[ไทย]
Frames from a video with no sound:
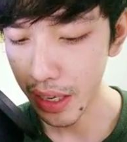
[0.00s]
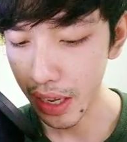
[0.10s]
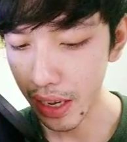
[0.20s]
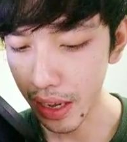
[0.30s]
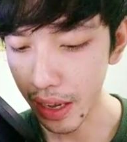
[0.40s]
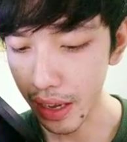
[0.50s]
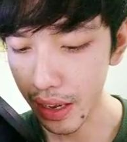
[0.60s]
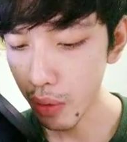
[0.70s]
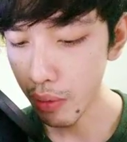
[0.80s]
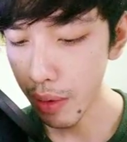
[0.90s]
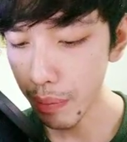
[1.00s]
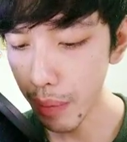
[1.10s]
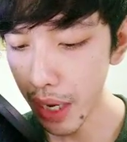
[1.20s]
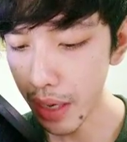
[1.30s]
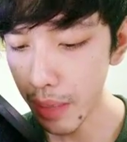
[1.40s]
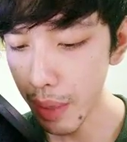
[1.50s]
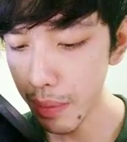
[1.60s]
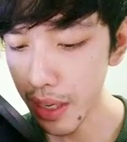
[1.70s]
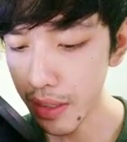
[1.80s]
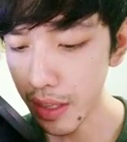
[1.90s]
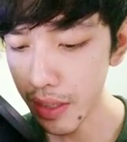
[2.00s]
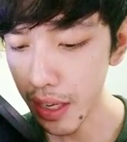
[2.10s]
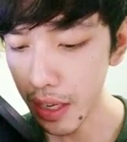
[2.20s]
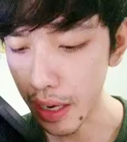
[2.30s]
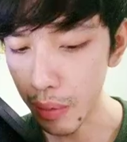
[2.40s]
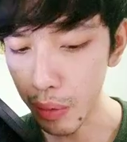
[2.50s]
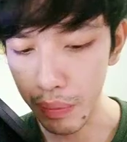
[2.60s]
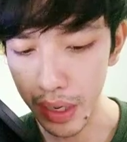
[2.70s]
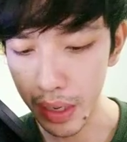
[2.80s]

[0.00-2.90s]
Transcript: นี้เพราะว่าเป็นเมจที่ไม่มีCCนะครับผม